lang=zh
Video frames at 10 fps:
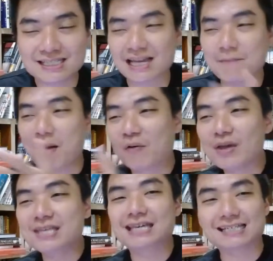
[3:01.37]
得是在
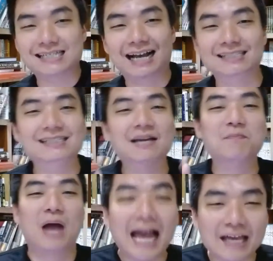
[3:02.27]
帮魏家祥，还是在
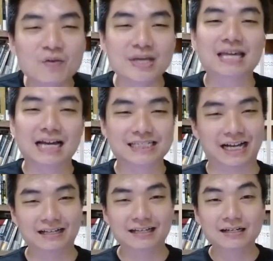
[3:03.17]
派魏家祥？